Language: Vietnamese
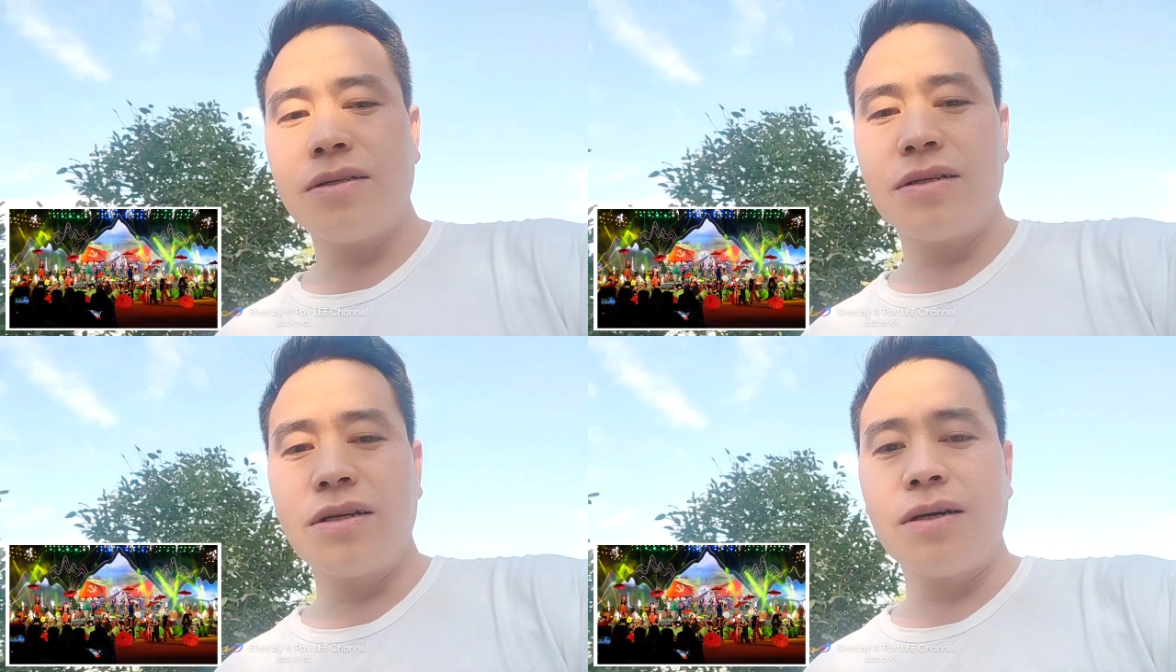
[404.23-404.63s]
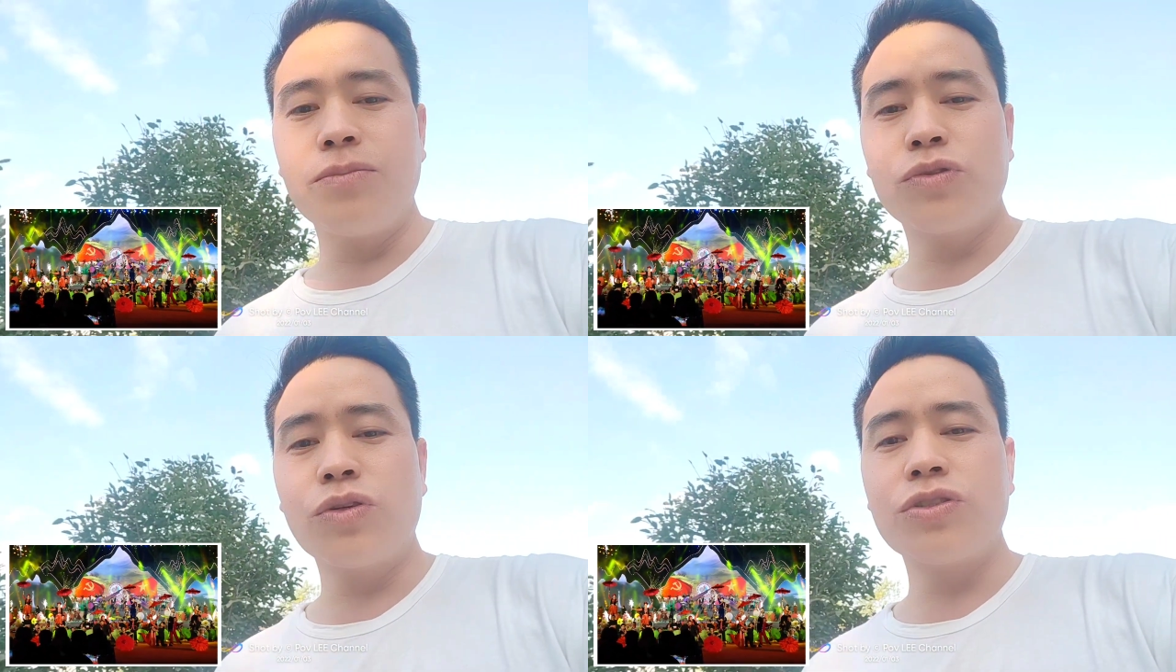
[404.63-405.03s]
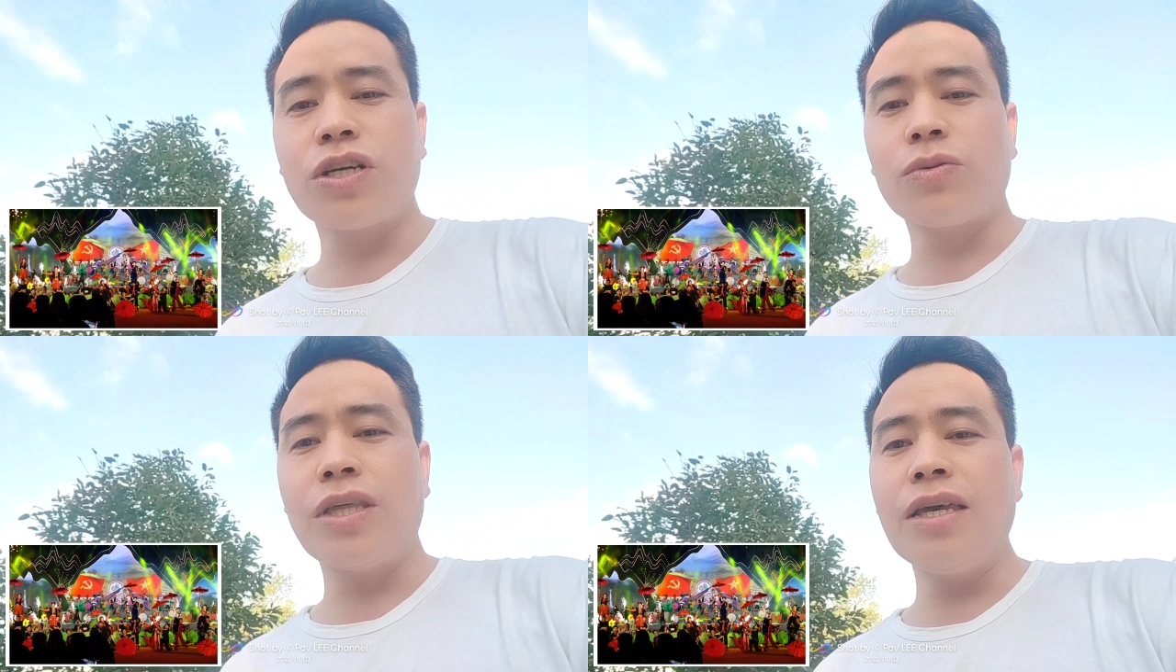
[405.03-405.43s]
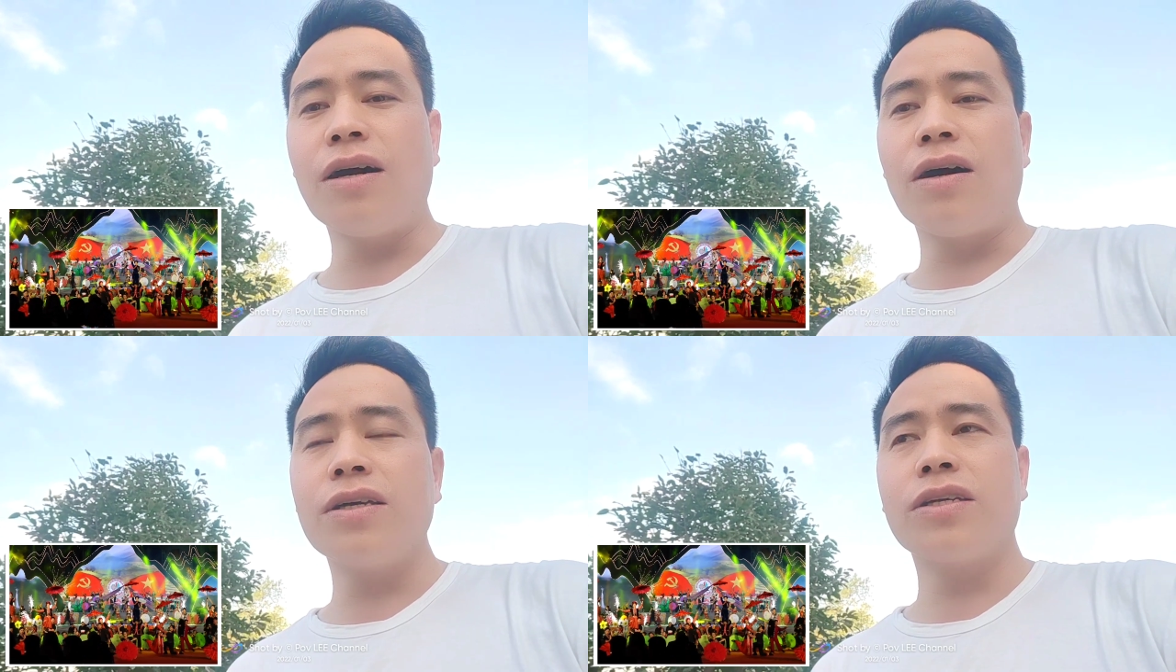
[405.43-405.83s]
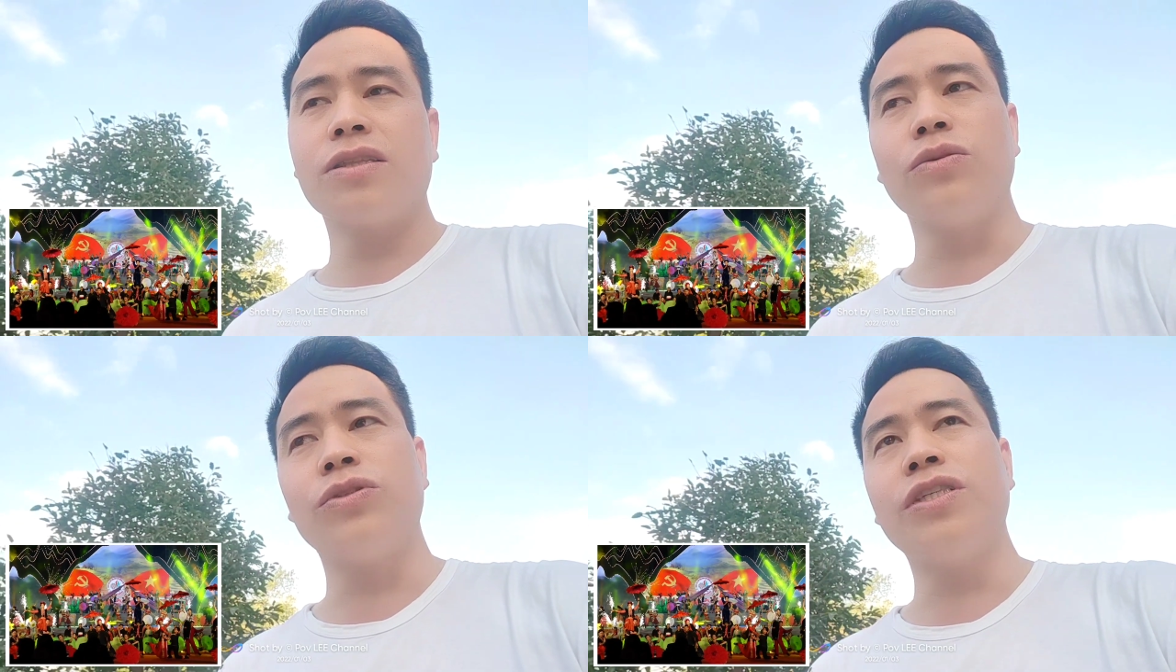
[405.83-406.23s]
lò một trâu rầu thi o do
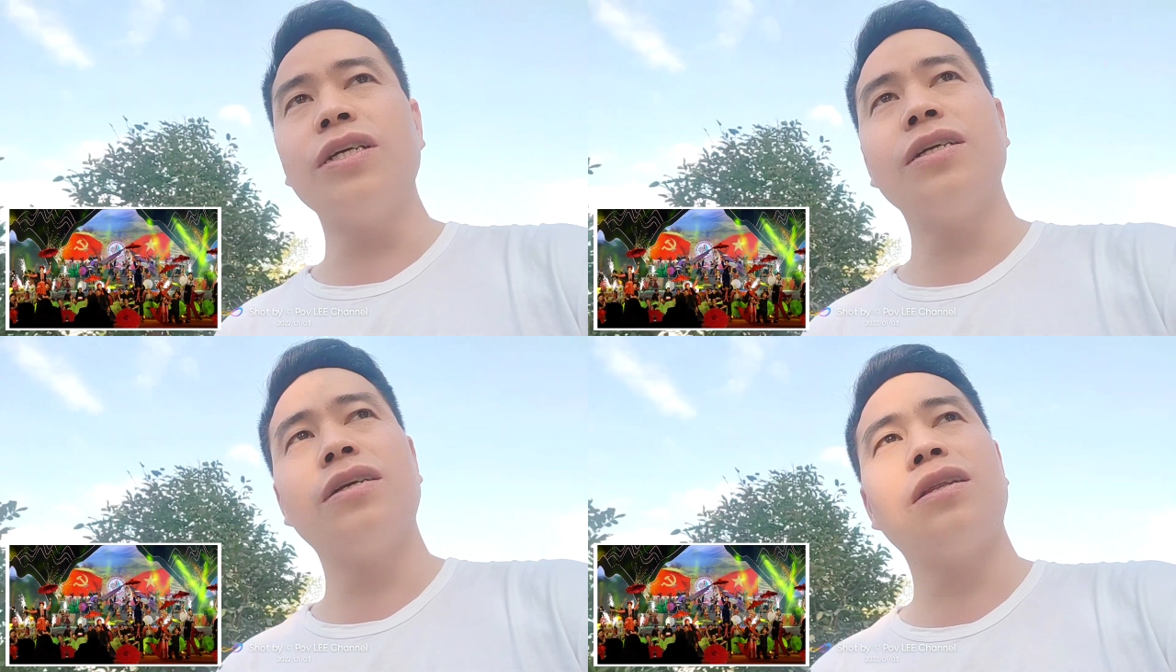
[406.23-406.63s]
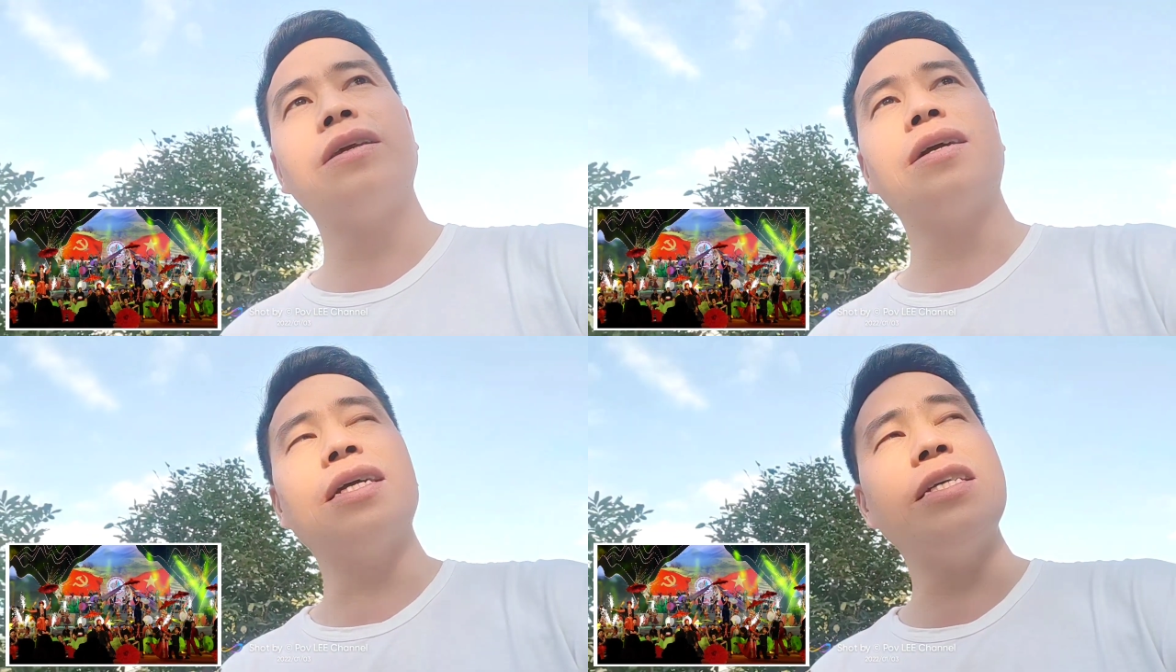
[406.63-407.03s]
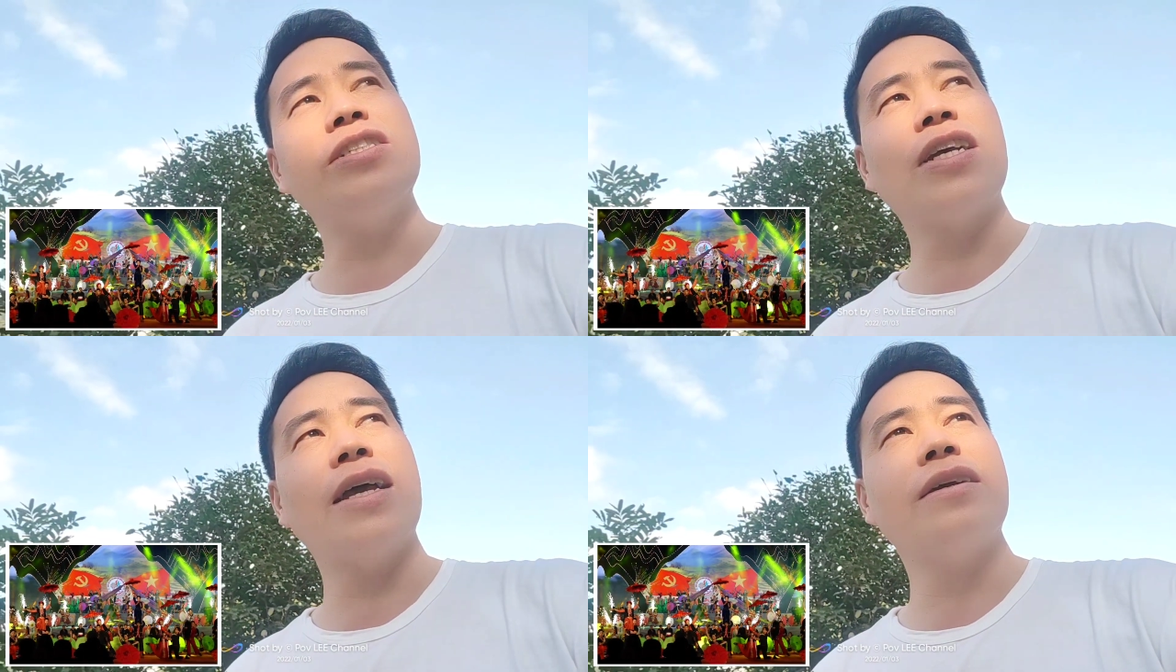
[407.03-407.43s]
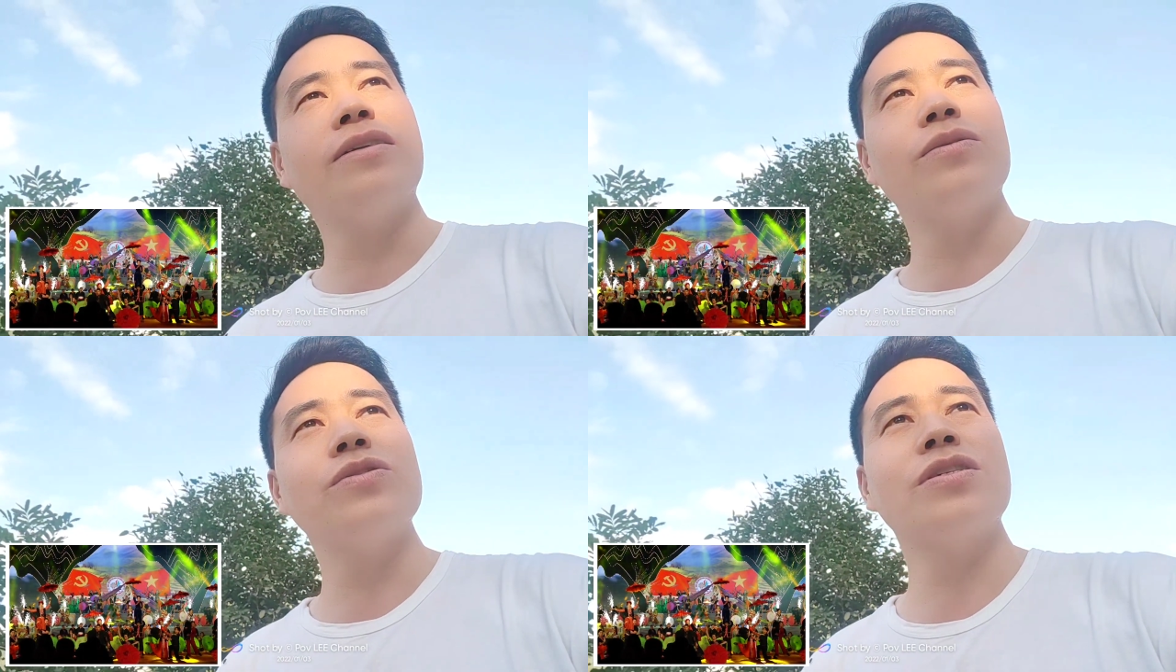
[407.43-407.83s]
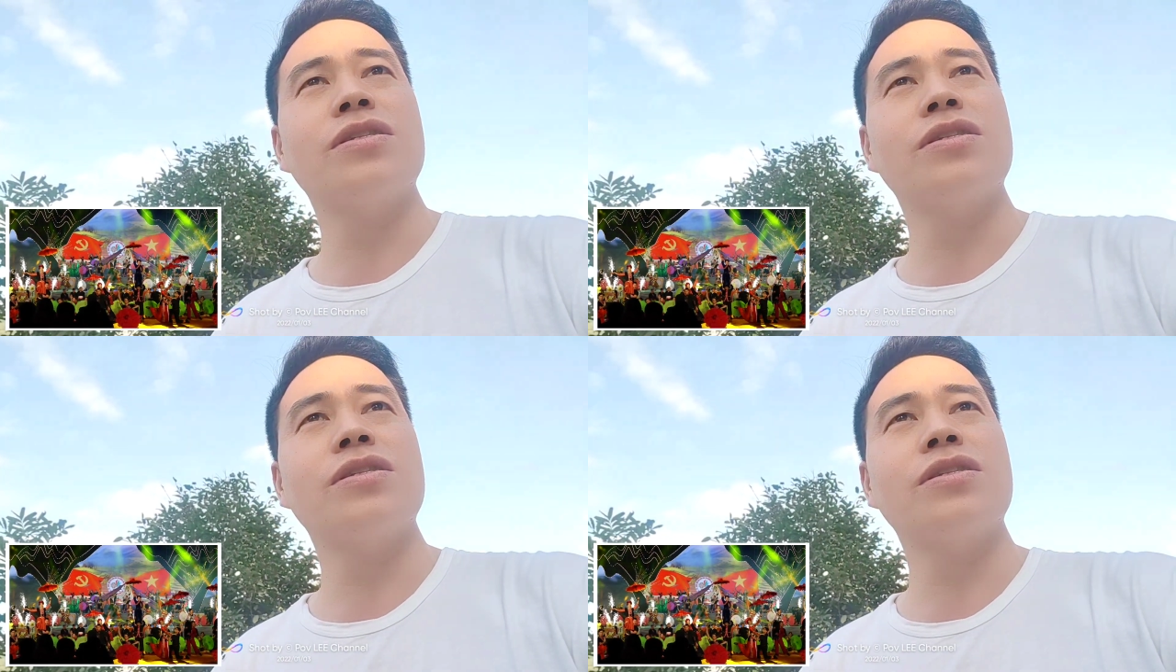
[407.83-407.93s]
tổ chức là do khí trà nhớ trâu lúc